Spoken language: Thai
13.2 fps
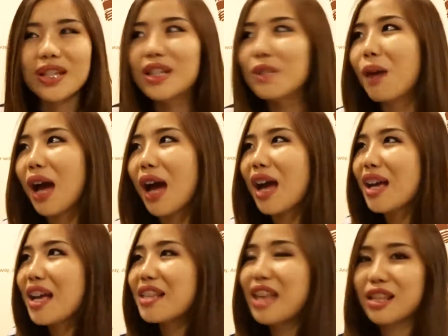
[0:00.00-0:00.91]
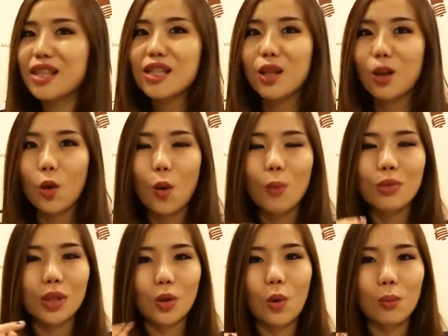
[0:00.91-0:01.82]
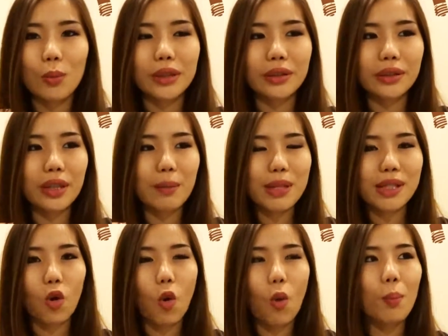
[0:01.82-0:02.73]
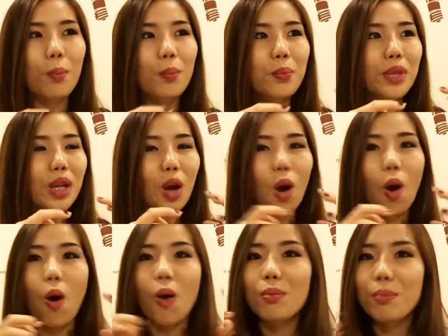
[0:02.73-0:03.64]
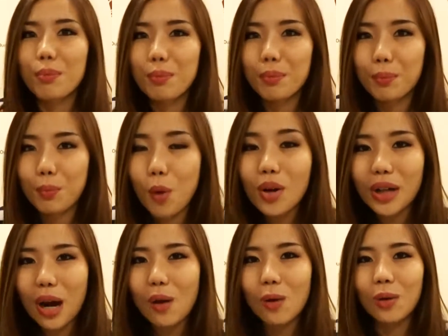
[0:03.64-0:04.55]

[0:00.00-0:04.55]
ขึ้นมาอยากสร้างสังคมสังคมหนึ่งที่เป็นสังคมของพวกเรา